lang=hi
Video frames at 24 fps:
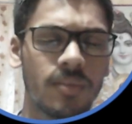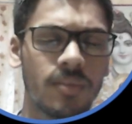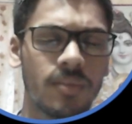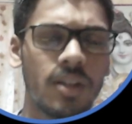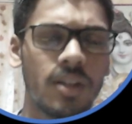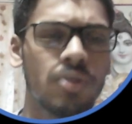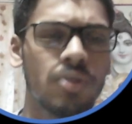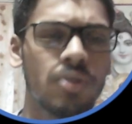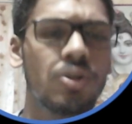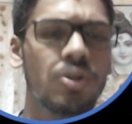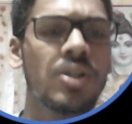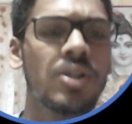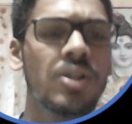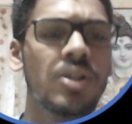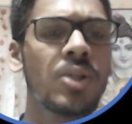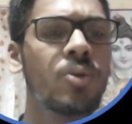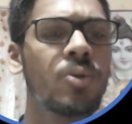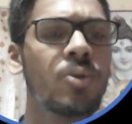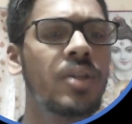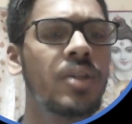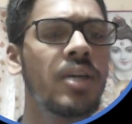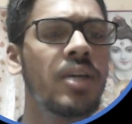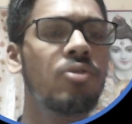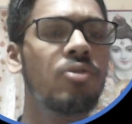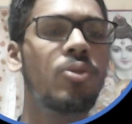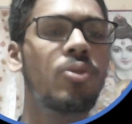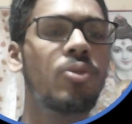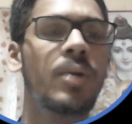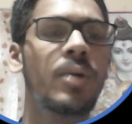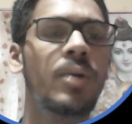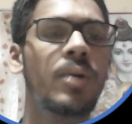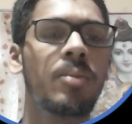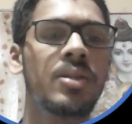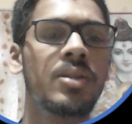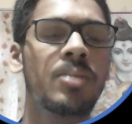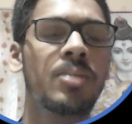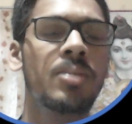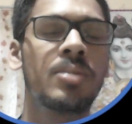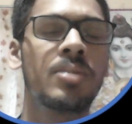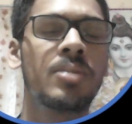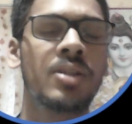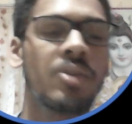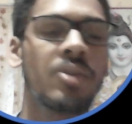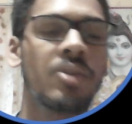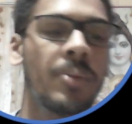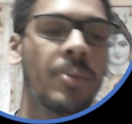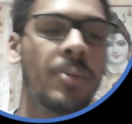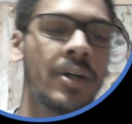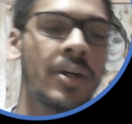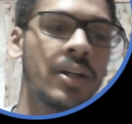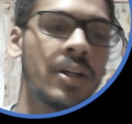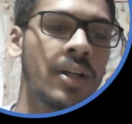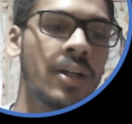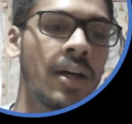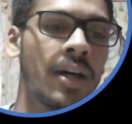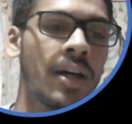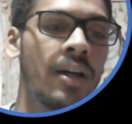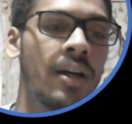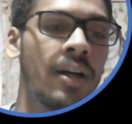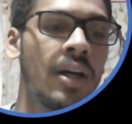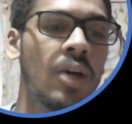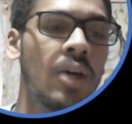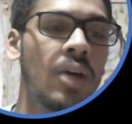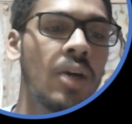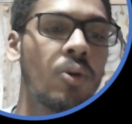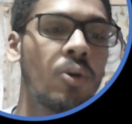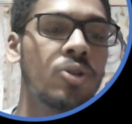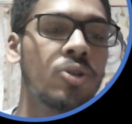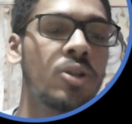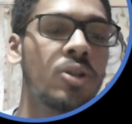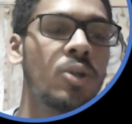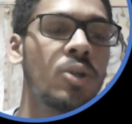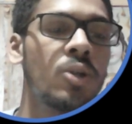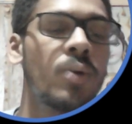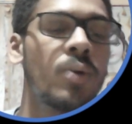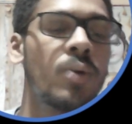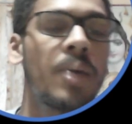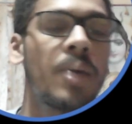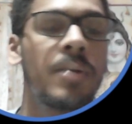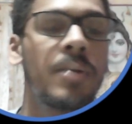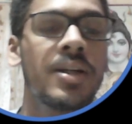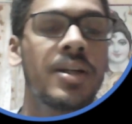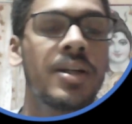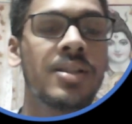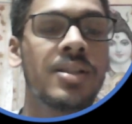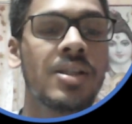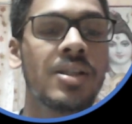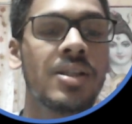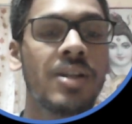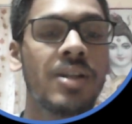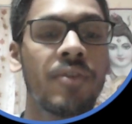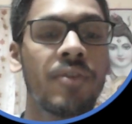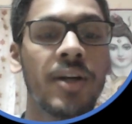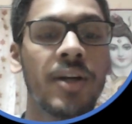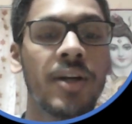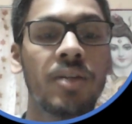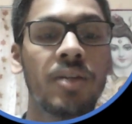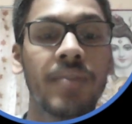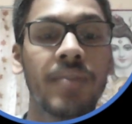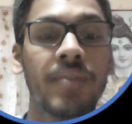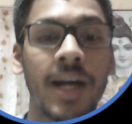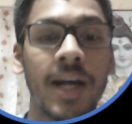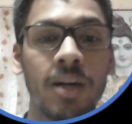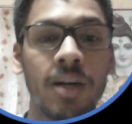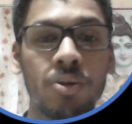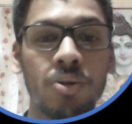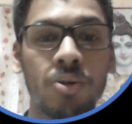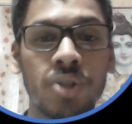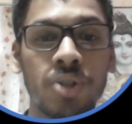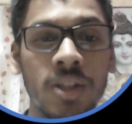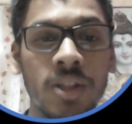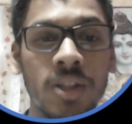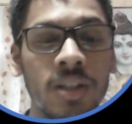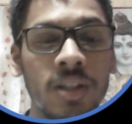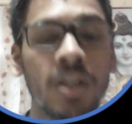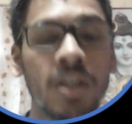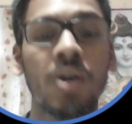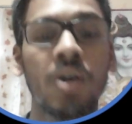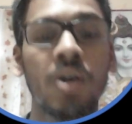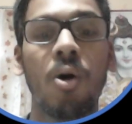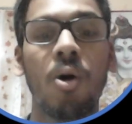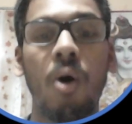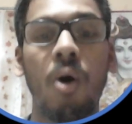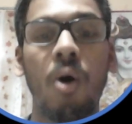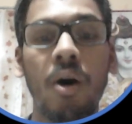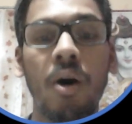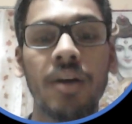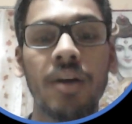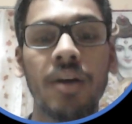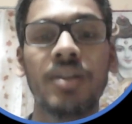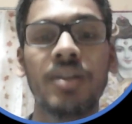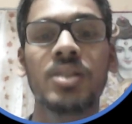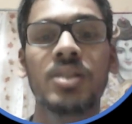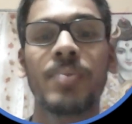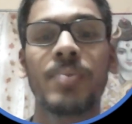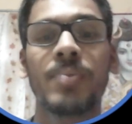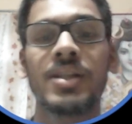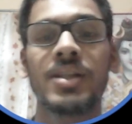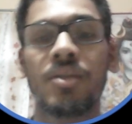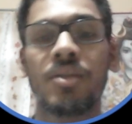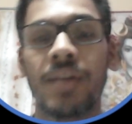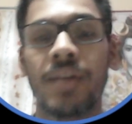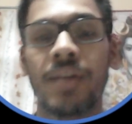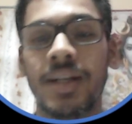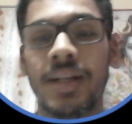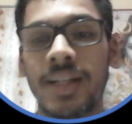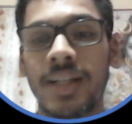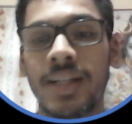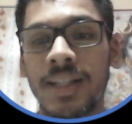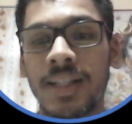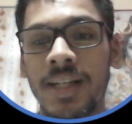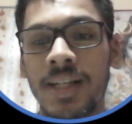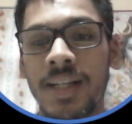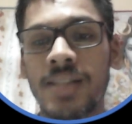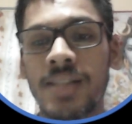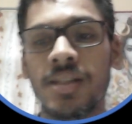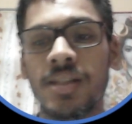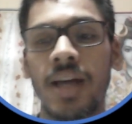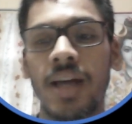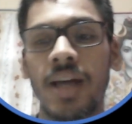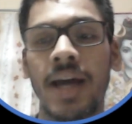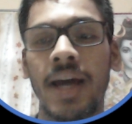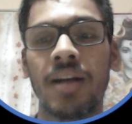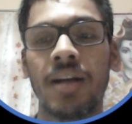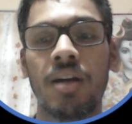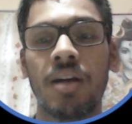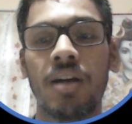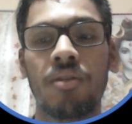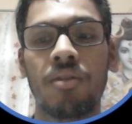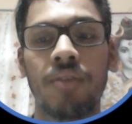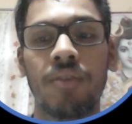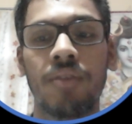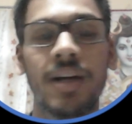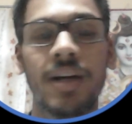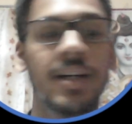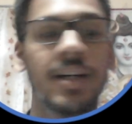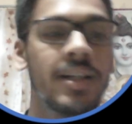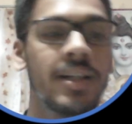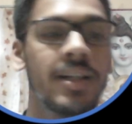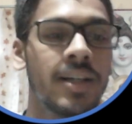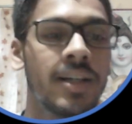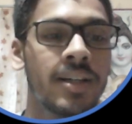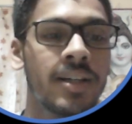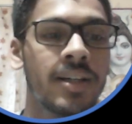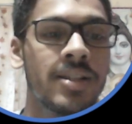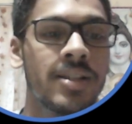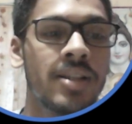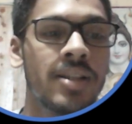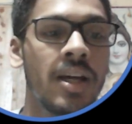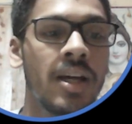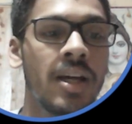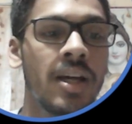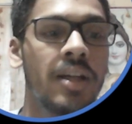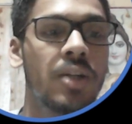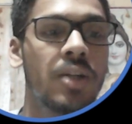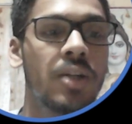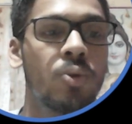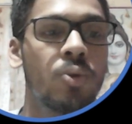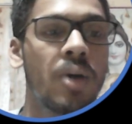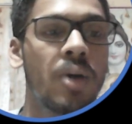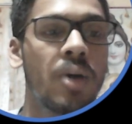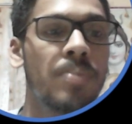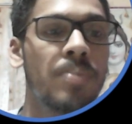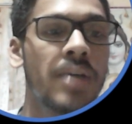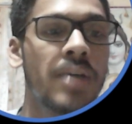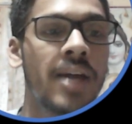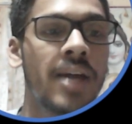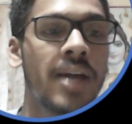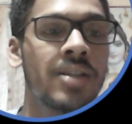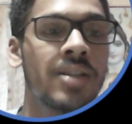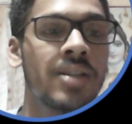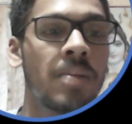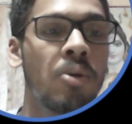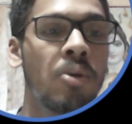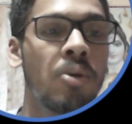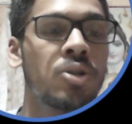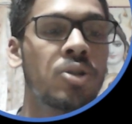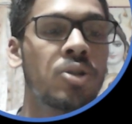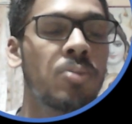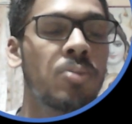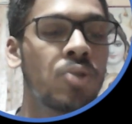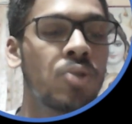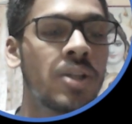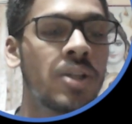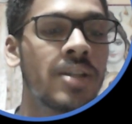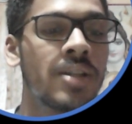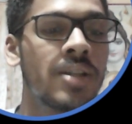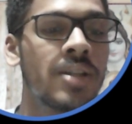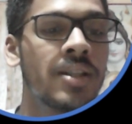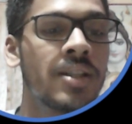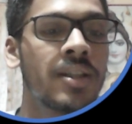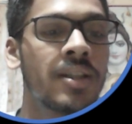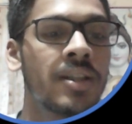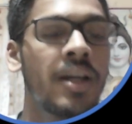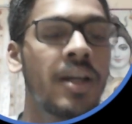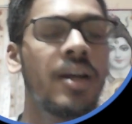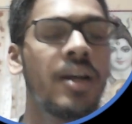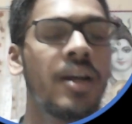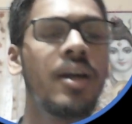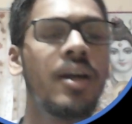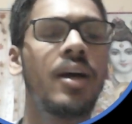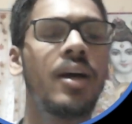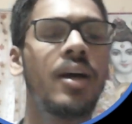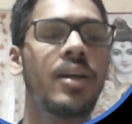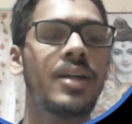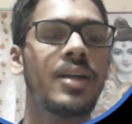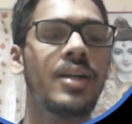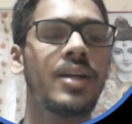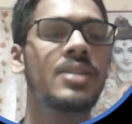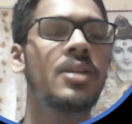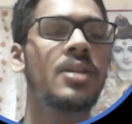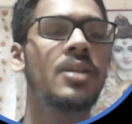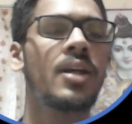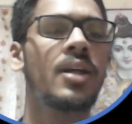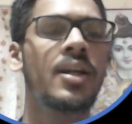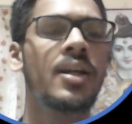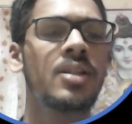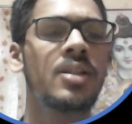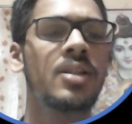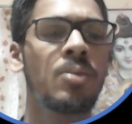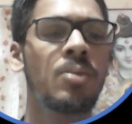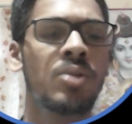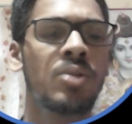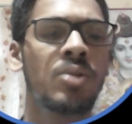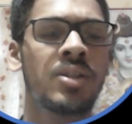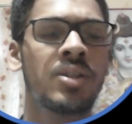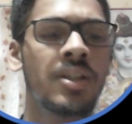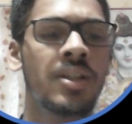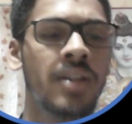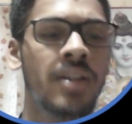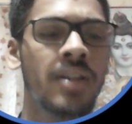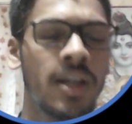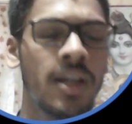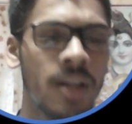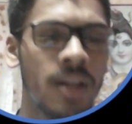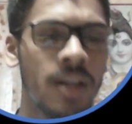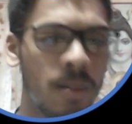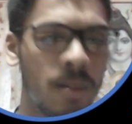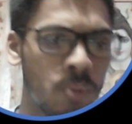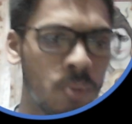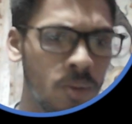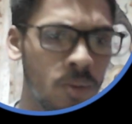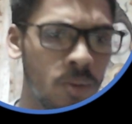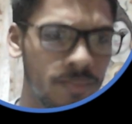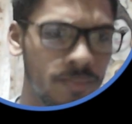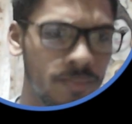जो चीज़ें होती है वो पर हमने सब डिस्कस वहाँ पर कर रखा है क्वेश्चन टू है आपका डिस्कस द इफेक्ट ऑफ डायल्यूशन ऑन स्पेसिफिक कंडक्टेंस एंड इक्विवेलेंट कंडक्टेंस ये दोनों आपसे एक साथ भी क्वेश्चन पूछा जा सकता है या इस तरीके से पूछा सकता है कि आपको